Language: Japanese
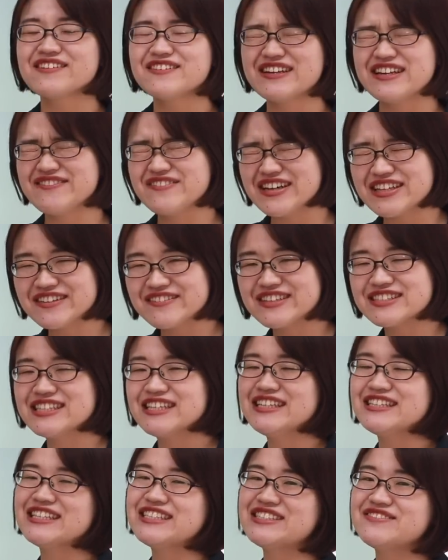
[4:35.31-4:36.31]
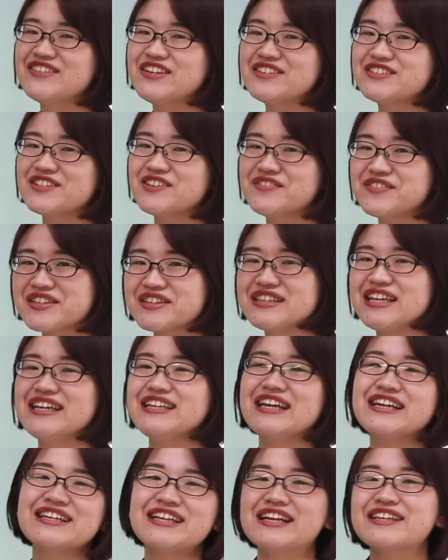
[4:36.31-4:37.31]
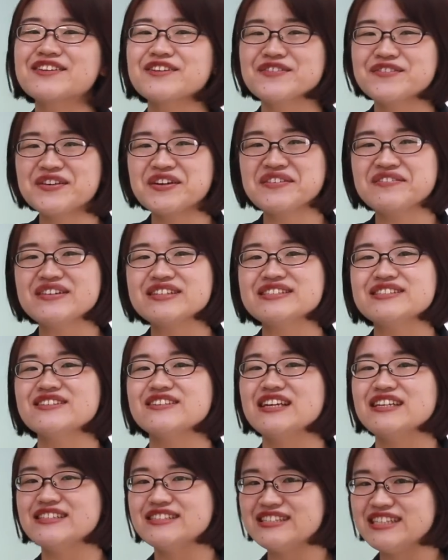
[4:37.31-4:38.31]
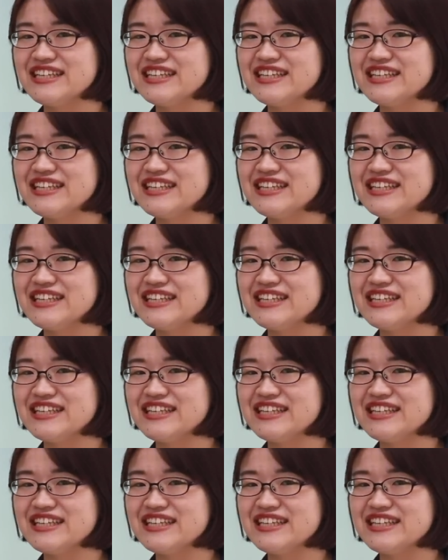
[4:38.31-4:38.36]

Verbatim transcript: これ惑わされてしまう人もったいないなと思いますので